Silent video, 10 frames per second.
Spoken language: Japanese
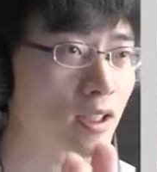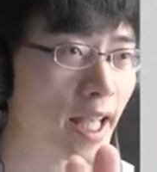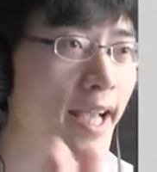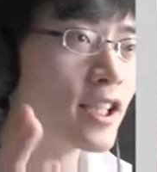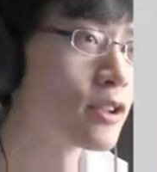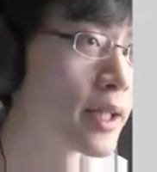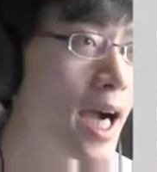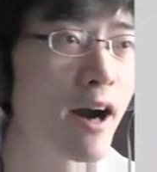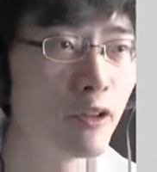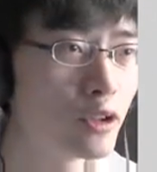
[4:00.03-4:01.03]
すね。それ
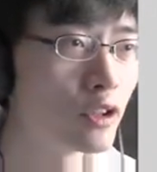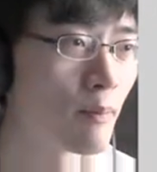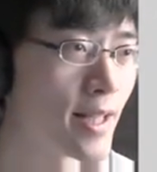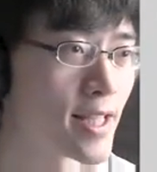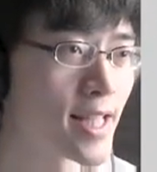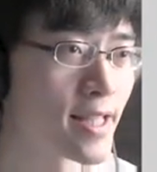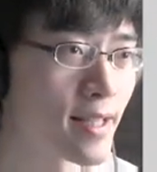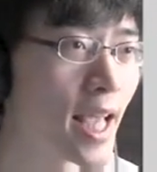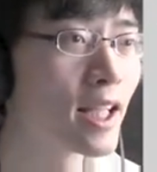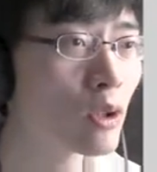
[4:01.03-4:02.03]
がウール3つです
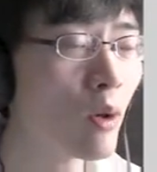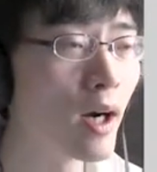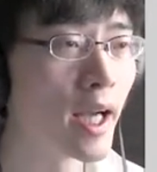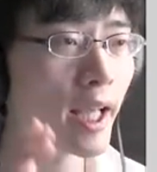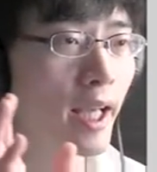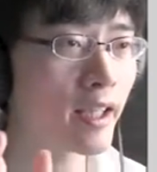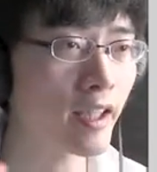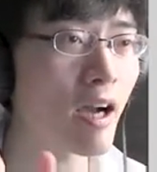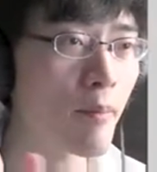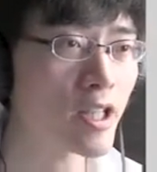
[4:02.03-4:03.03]
ね。と、
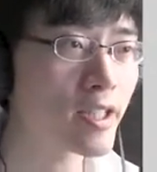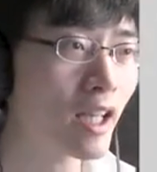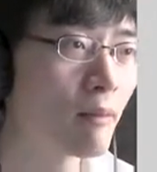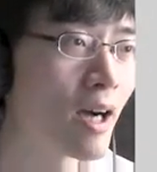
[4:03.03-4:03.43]
木が3つあれ